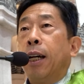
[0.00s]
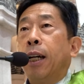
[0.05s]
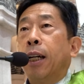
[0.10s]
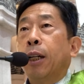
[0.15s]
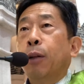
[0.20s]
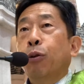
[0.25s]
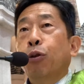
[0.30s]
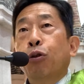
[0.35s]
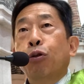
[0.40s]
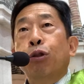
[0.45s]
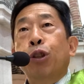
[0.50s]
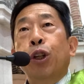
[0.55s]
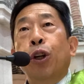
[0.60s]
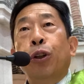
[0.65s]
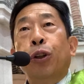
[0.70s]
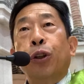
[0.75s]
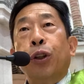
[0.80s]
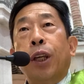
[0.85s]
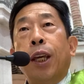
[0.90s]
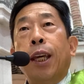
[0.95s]
그럼 룻이
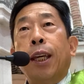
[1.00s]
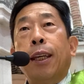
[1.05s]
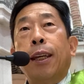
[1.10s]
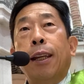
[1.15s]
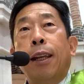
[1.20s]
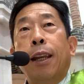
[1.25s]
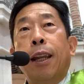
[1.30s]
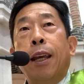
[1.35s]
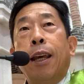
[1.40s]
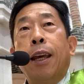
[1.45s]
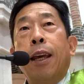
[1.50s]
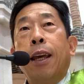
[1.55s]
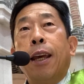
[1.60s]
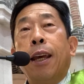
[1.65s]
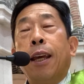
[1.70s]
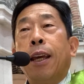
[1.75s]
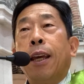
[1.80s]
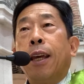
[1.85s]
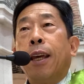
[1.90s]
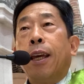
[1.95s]
어떻게 했길래
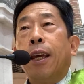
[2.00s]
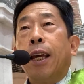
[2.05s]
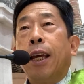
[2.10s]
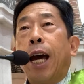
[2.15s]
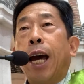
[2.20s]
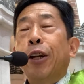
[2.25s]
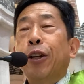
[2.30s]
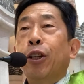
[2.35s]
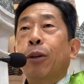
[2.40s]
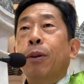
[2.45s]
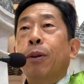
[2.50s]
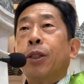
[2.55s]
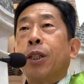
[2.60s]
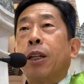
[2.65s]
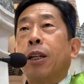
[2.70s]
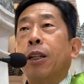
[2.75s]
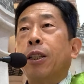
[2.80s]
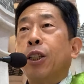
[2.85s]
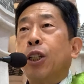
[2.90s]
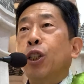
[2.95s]
하느님의
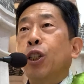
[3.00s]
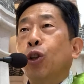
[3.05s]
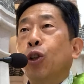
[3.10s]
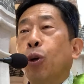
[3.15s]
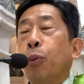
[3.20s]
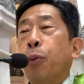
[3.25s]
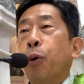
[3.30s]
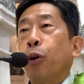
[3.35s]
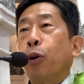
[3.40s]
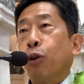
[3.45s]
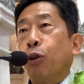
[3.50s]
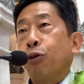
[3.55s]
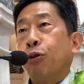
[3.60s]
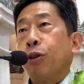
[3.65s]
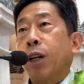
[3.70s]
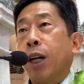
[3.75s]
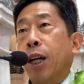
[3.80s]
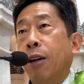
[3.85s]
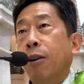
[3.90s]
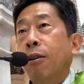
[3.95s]
사랑을 진정으로
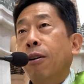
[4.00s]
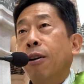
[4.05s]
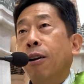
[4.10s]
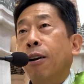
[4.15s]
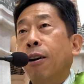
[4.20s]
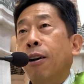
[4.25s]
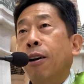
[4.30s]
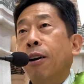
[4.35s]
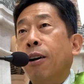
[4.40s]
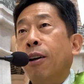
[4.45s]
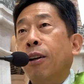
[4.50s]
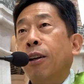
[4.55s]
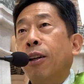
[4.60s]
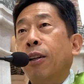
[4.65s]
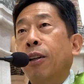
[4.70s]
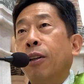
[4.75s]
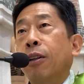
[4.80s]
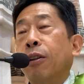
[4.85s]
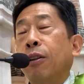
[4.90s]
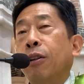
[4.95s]
보여줬을까요?
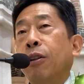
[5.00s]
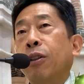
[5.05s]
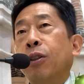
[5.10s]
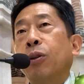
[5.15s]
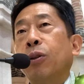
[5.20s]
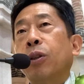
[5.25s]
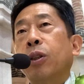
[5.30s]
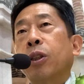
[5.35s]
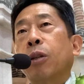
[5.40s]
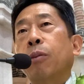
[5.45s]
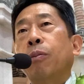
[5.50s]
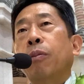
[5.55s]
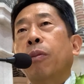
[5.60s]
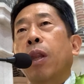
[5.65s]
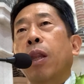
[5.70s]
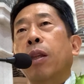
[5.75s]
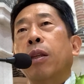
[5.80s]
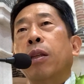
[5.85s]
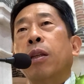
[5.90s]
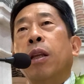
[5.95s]
그죠? 참
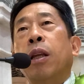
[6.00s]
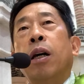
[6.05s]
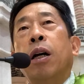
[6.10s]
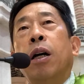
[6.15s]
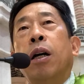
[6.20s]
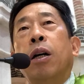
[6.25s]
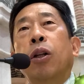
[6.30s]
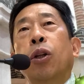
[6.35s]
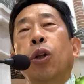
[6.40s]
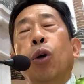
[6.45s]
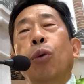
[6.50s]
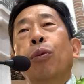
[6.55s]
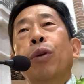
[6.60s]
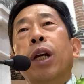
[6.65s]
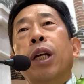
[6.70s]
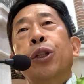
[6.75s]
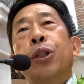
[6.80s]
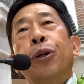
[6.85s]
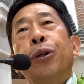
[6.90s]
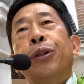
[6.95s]
너무나
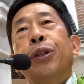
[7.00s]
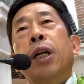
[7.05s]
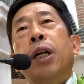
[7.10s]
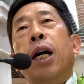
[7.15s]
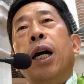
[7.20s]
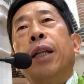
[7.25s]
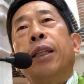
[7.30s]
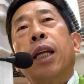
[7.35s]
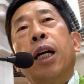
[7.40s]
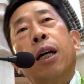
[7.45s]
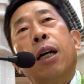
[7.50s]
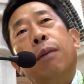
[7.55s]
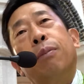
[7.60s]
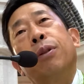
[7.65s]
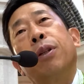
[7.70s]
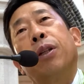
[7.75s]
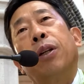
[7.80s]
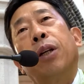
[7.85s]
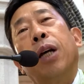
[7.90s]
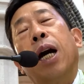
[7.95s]
처지가
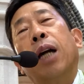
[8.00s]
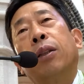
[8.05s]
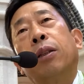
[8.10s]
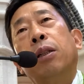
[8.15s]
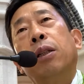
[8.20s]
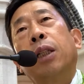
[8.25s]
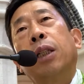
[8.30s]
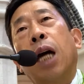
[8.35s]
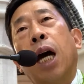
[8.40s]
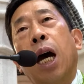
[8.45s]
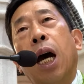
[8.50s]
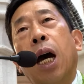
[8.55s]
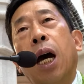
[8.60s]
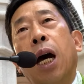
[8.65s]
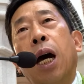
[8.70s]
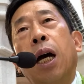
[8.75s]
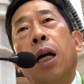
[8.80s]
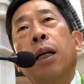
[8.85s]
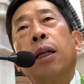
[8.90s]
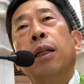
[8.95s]
안타깝잖아요. 아들 다